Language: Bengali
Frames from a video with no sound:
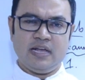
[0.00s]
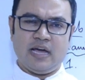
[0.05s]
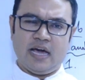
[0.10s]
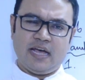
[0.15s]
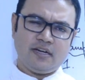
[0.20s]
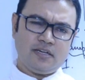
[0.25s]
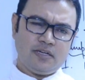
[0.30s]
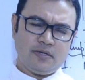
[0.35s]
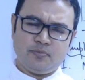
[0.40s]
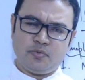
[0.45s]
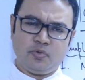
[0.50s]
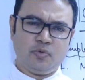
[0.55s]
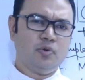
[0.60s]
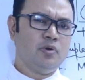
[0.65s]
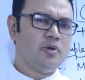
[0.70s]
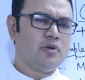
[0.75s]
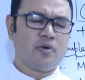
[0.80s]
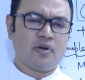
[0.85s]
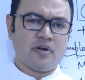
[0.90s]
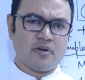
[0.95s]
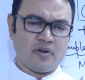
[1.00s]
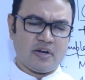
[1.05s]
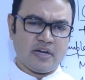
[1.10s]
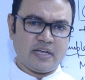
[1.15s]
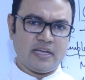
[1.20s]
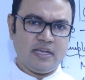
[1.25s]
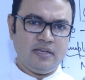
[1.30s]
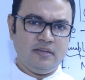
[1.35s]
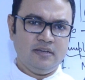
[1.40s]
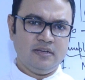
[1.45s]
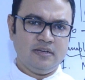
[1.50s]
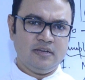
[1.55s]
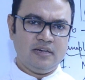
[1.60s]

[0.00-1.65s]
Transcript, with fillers: আরেকটা ভুল করেন অনেকেই